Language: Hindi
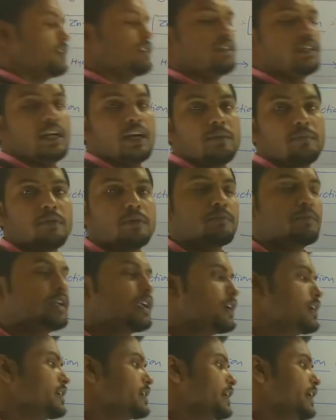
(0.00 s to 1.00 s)
तो यहाँ पर भी
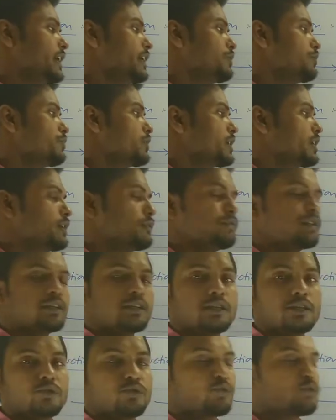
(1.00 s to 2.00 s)
एल्डिहाइड होगा या फिर
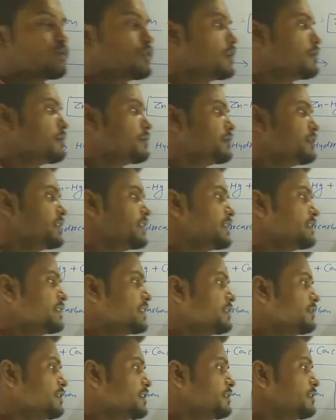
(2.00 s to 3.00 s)
कीटोन होगा बस
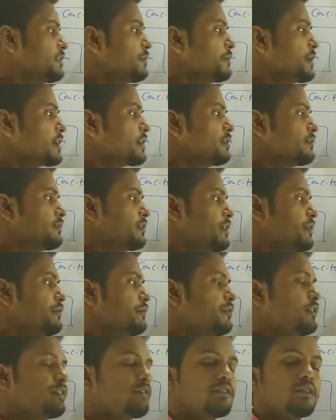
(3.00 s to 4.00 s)
रिएजेंट चेंज है बाकी
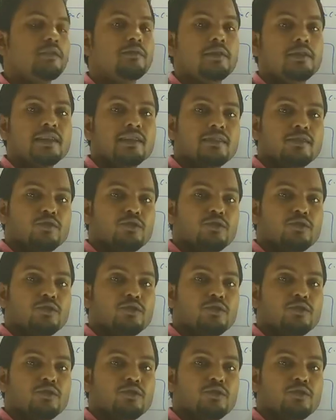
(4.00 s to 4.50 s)
सेम फंक्शन वही है